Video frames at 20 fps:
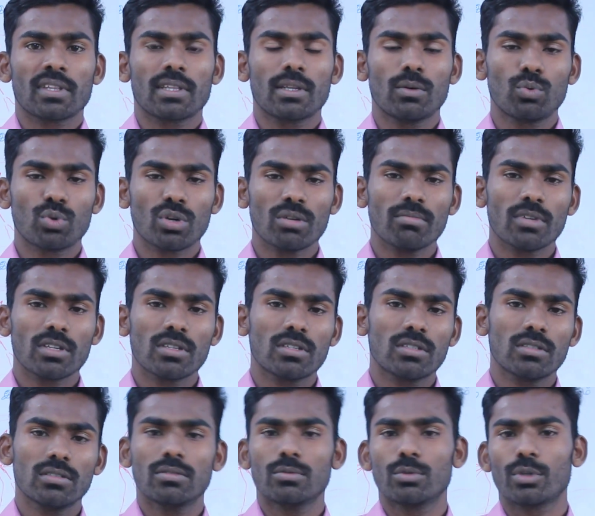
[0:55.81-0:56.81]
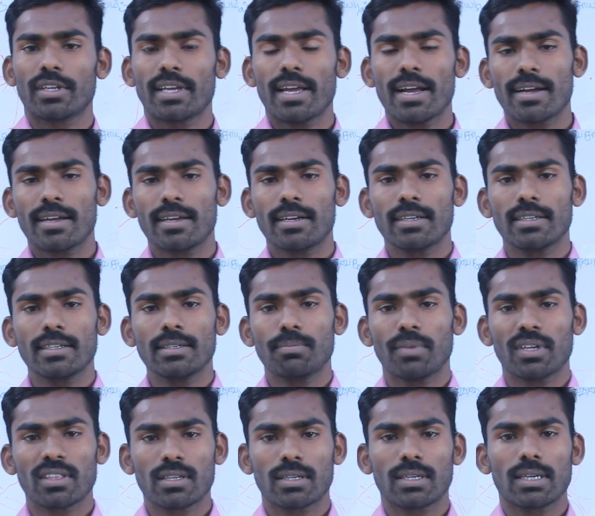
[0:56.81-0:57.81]
இந்த உரம் வந்துட்டு ஒரு ஏக்கருக்கு
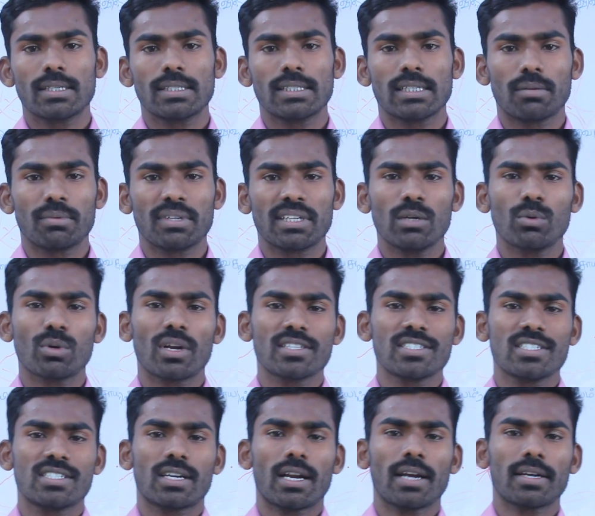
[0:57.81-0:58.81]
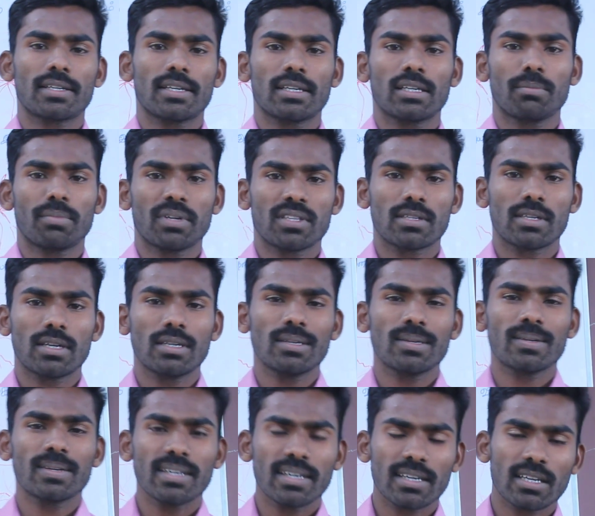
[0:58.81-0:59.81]
பத்து டன்னு அப்படின்னா ஒரு அஞ்சு டிராக்டருங்க பத்து
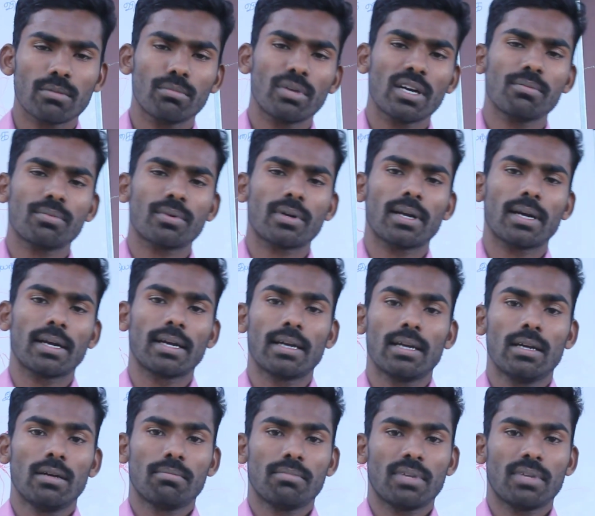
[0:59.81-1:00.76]
டன்னுனாலே எல்லாரும் பயப்படுறாங்க